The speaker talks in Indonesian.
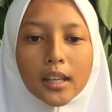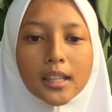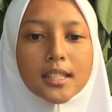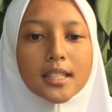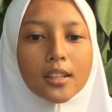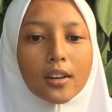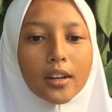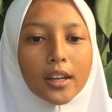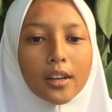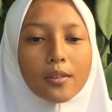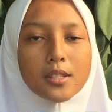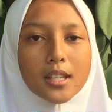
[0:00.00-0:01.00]
hiji
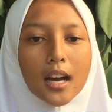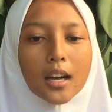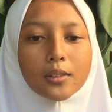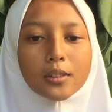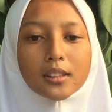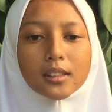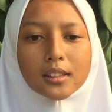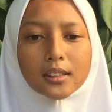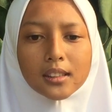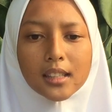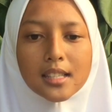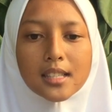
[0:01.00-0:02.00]
oge rusa anu
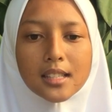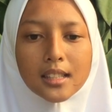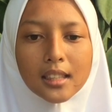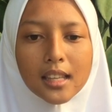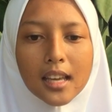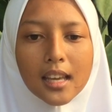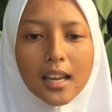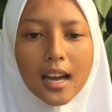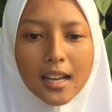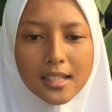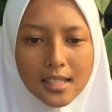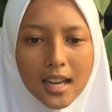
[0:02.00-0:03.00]

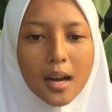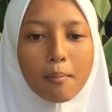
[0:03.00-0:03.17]
tiasa